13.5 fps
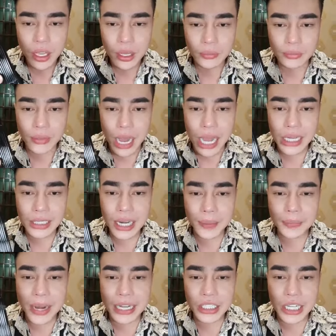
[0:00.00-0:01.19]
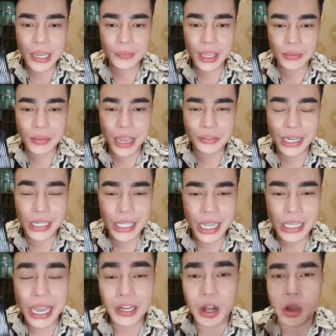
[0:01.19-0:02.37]
mở lớp livestream thông báo cho các
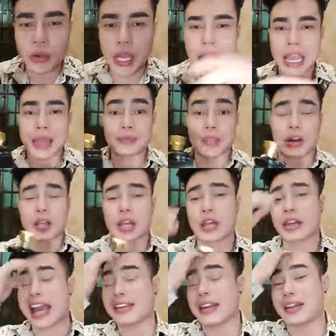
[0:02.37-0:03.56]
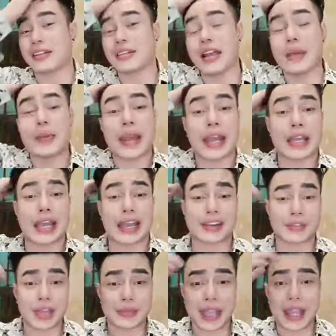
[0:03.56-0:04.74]
nhân anh ok em trời đất ơi anh là đứng lớp 2 ngày đừng
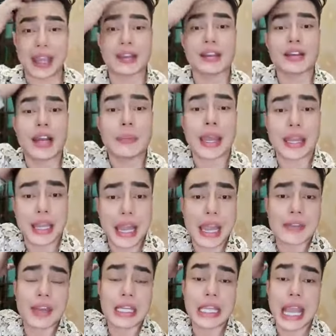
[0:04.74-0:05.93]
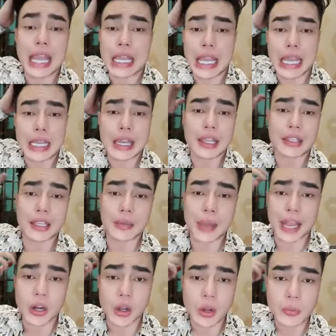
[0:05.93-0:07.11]
em nha anh đứng lớp 2 ngày và anh dạy 2 ngày cho các
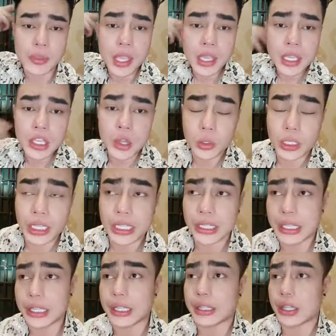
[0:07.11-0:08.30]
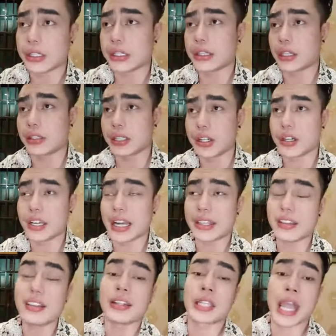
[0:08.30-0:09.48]
bạn luôn ví dụ thì thường thường thường là
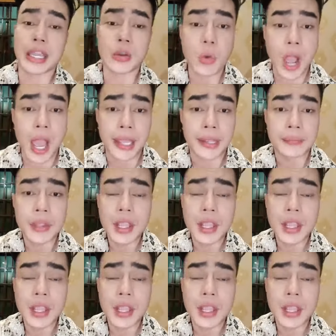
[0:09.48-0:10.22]
những người thầy ở ngoài